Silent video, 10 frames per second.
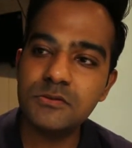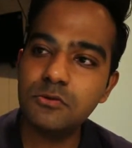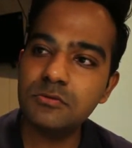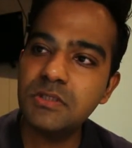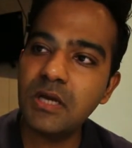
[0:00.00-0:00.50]

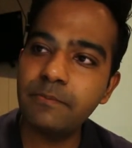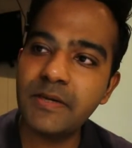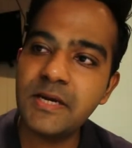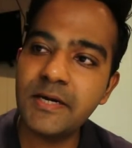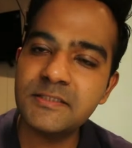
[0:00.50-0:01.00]
सो
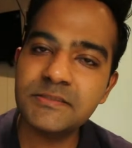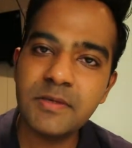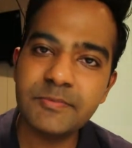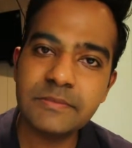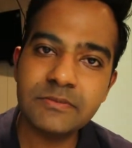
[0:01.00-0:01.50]
आपके एड्रेस
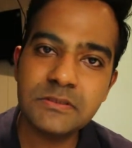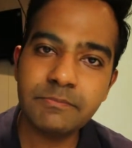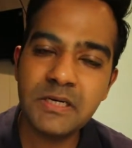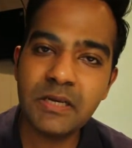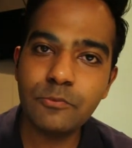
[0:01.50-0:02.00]
बार सबसे
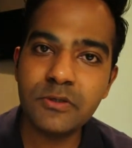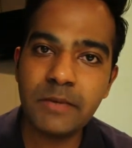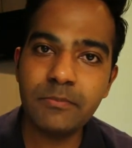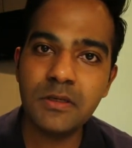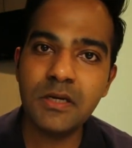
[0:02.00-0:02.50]
पहले आपको
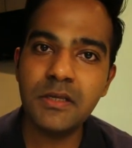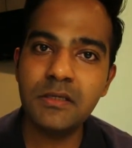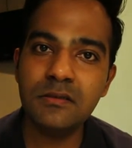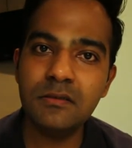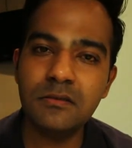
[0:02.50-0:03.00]
टाइप करना
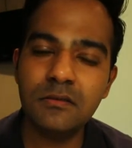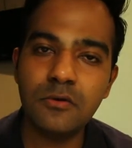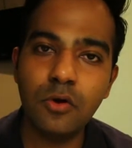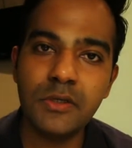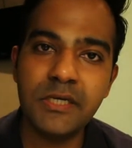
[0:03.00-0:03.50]
है
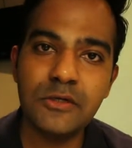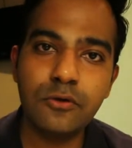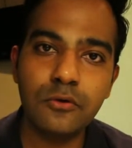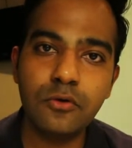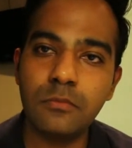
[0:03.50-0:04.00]
लॉग इन
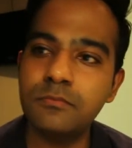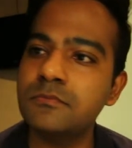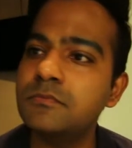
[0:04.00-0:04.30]
डॉट कॉम